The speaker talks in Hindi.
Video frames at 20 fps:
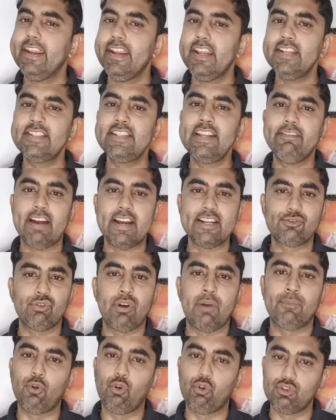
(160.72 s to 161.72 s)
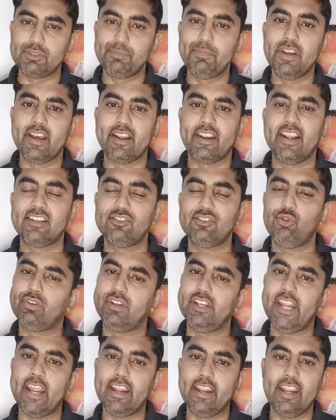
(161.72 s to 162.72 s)
इस डिवाइस को आपको कुछ भी करने की ज़रूरत
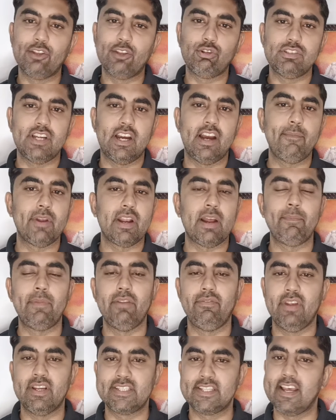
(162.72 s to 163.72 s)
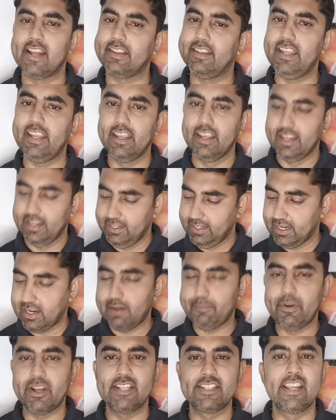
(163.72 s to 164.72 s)
नहीं है ये तो जहाँ पर आपने फिक्स कर दी यहाँ
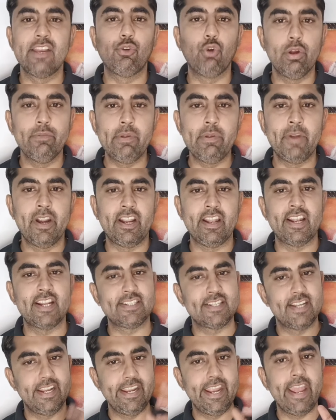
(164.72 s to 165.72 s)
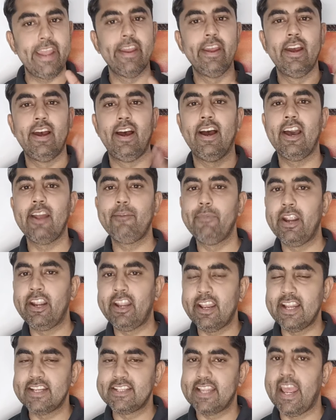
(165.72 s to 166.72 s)
पर इसकी कोई भी मेंटेनेंस नहीं है अगर
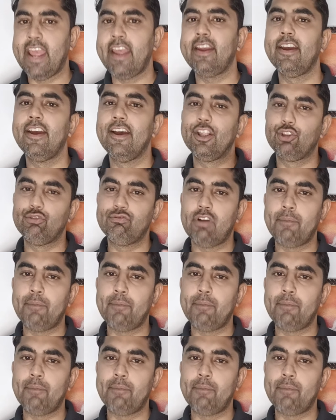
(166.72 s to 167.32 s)
मेंटेनेंस है तो वो